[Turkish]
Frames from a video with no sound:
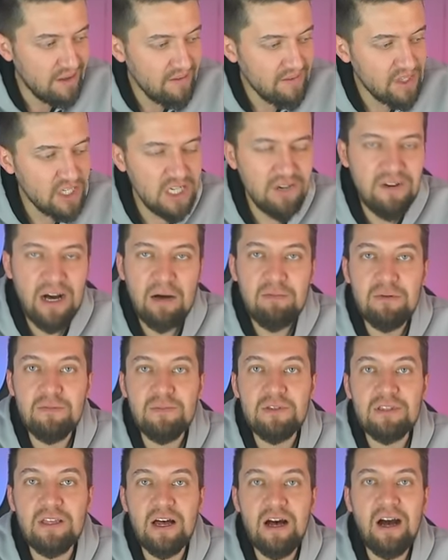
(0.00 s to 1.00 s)

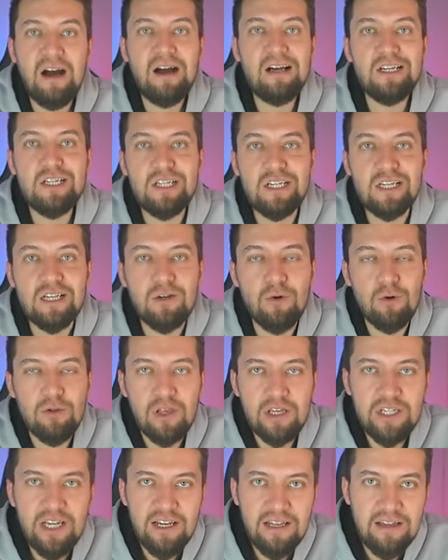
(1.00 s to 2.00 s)
Cevabımız da A şıkkı
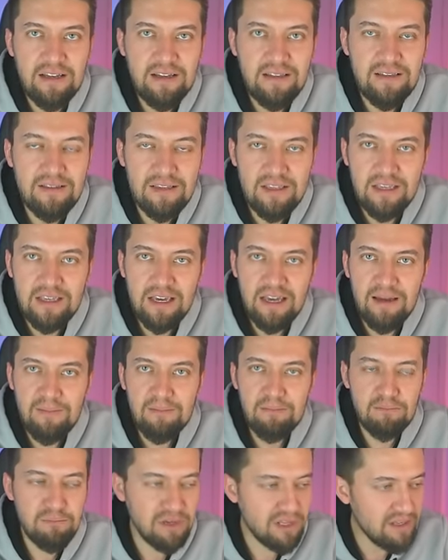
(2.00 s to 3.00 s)
olacak
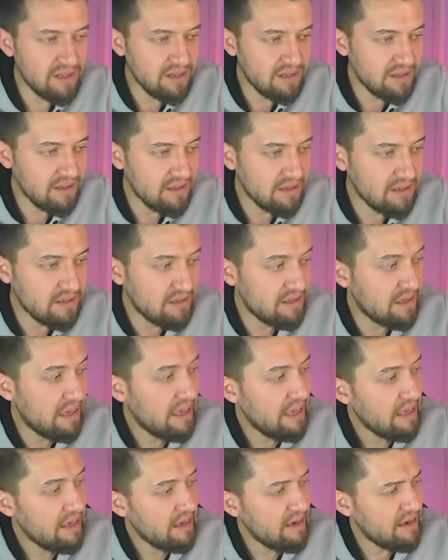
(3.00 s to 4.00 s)
diyebiliriz.
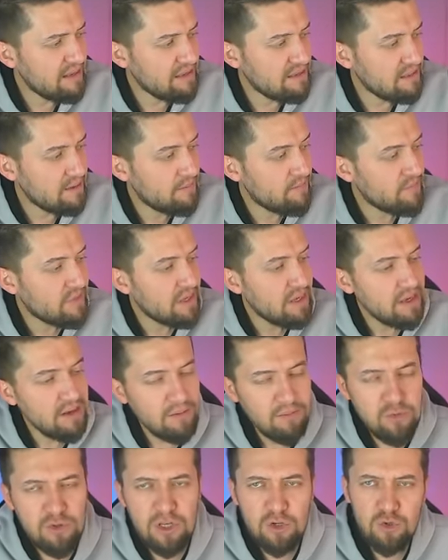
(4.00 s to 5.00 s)
Evet
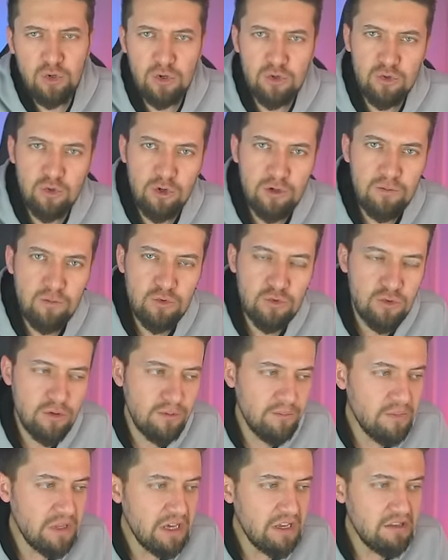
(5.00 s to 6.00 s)
bu da son
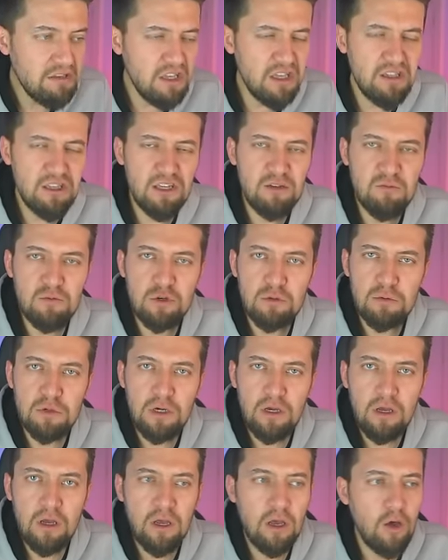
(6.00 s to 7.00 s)
sorumuzdu. Dediğim
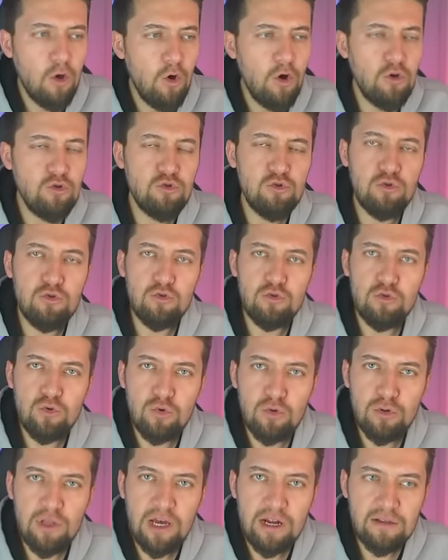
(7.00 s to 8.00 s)
gibi öncüllü
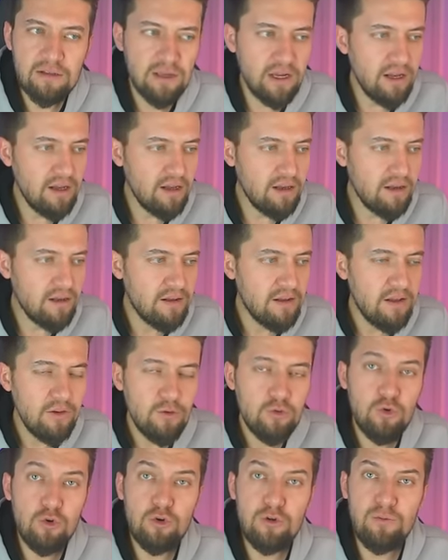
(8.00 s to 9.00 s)
sorularda
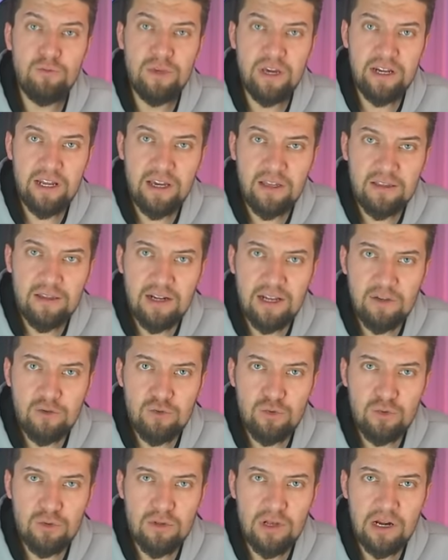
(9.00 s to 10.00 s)
yorum gerektiren
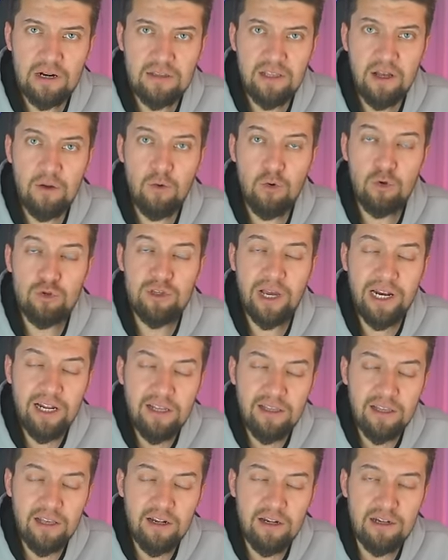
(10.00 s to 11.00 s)
sorularda
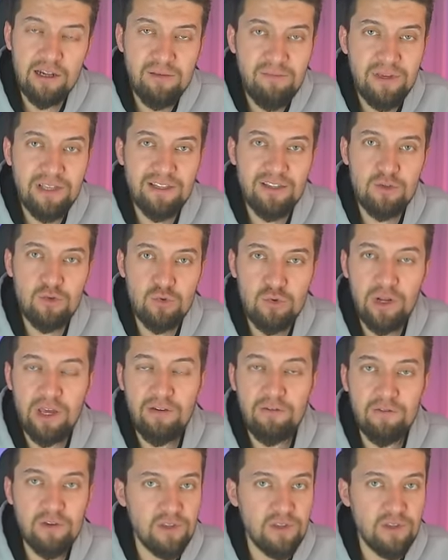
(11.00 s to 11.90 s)
özellikle limit, türev,